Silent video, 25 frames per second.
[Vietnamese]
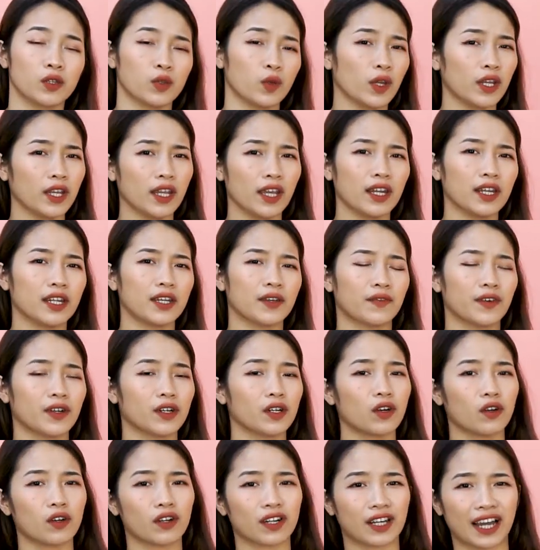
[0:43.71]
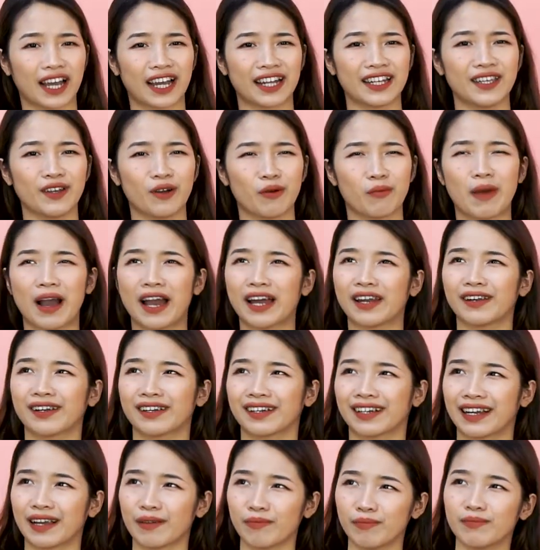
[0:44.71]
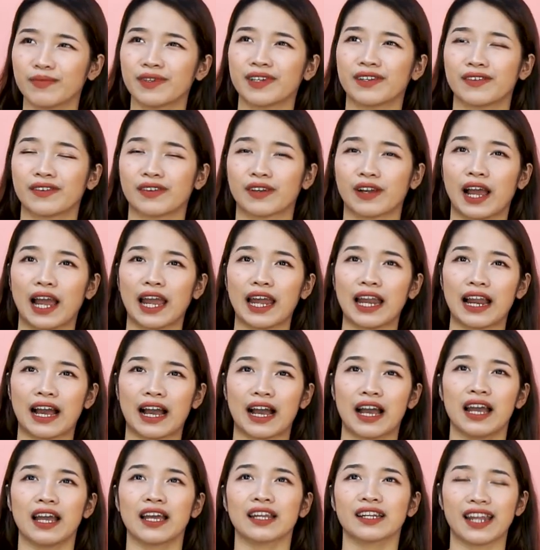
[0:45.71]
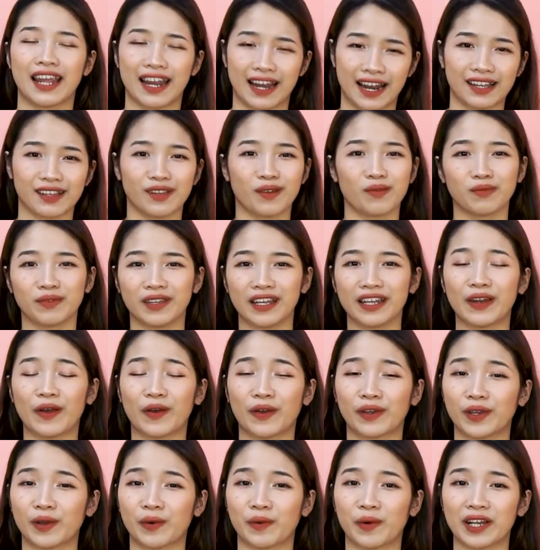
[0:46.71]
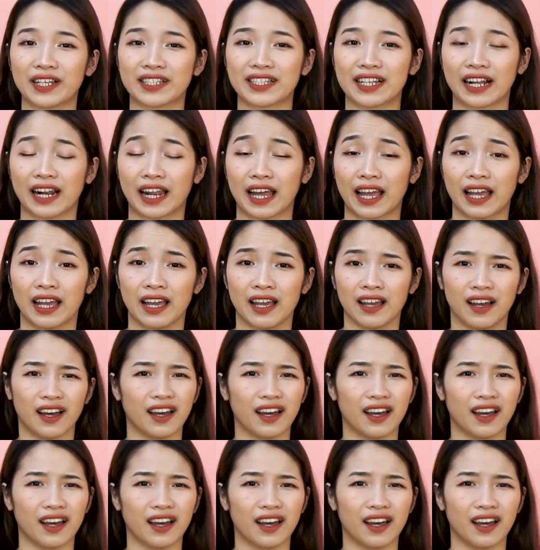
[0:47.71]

Tuy nhiên thì vẫn còn khá nhiều bạn comment hay là để lại thông tin hỏi Kiều Anh rằng là